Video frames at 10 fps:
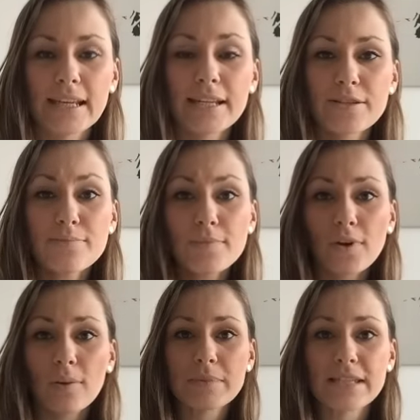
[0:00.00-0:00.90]
Der Jim
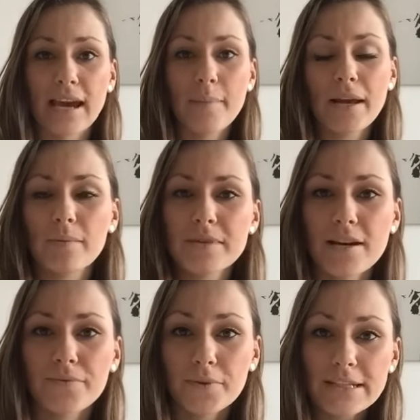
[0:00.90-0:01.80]
bekommt dreimal am
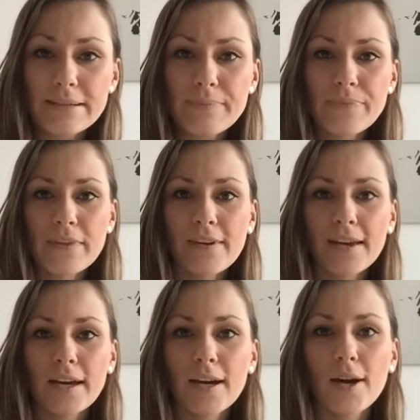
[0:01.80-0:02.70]
Tag Futter.
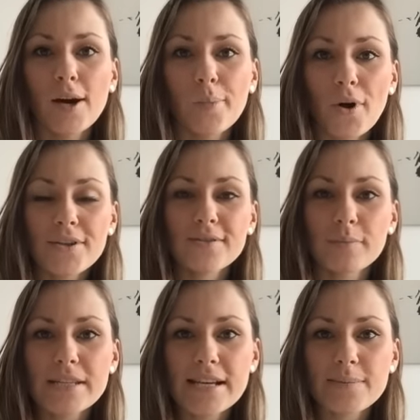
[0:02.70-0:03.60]
Morgens
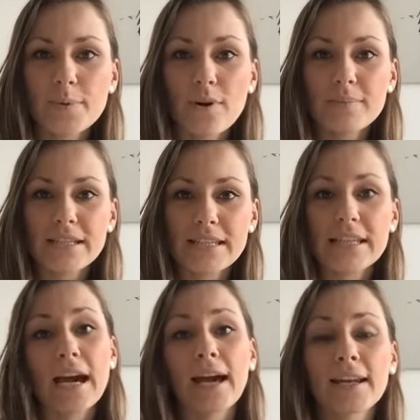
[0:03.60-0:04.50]
und mittags bekommt er
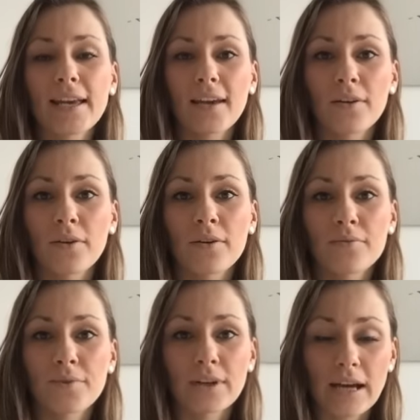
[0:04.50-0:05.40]
je eine Kelle
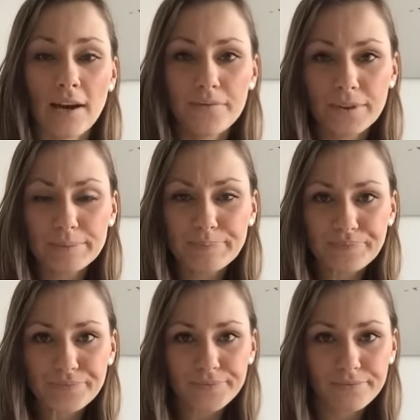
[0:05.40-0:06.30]
voll Hafer
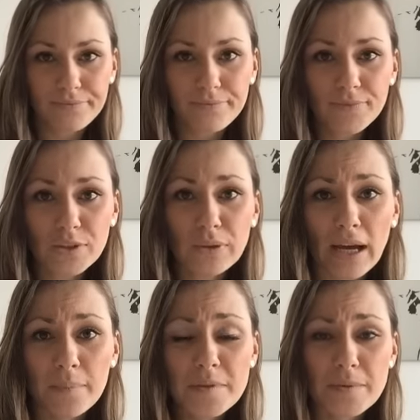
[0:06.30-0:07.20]
und
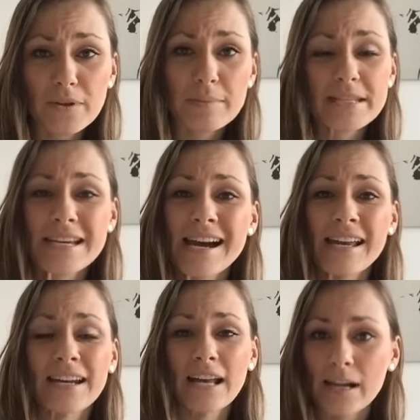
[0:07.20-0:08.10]
abends bekommt er
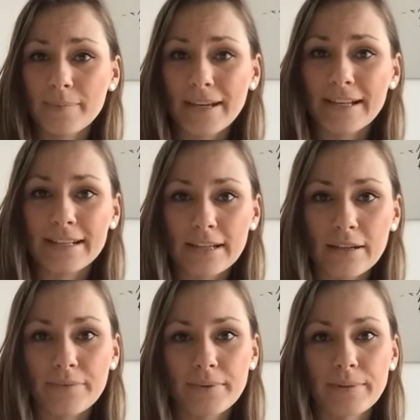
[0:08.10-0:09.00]
eineinhalb Kellen
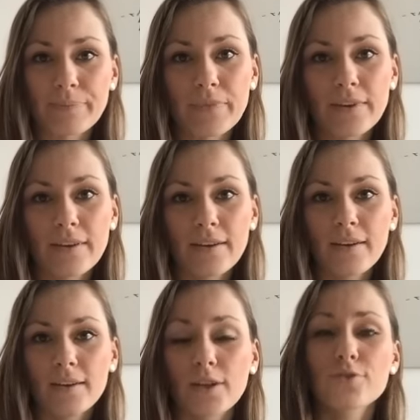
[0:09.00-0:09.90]
Hafer.
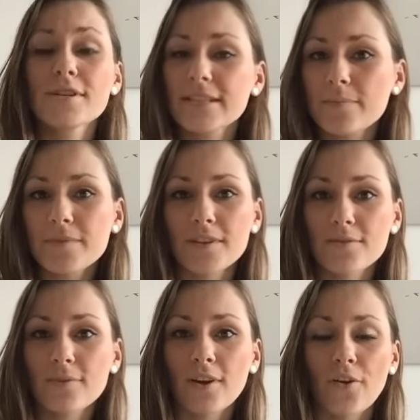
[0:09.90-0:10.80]
Natürlich gibt es
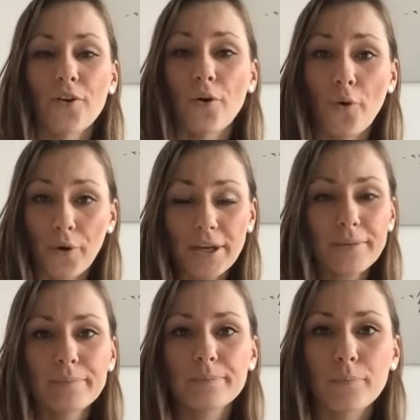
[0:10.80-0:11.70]
dazu dann auch noch Heu,
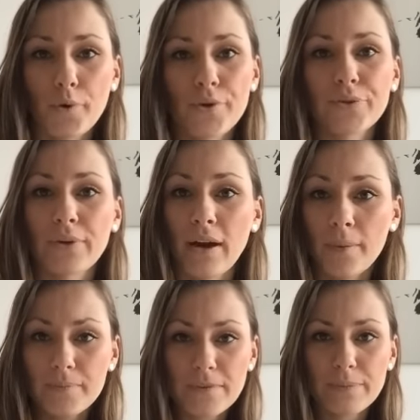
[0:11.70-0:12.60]
morgens und
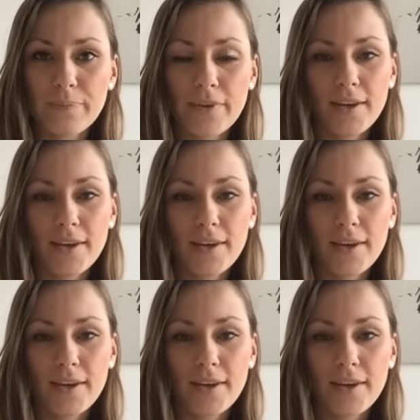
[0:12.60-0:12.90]
abends.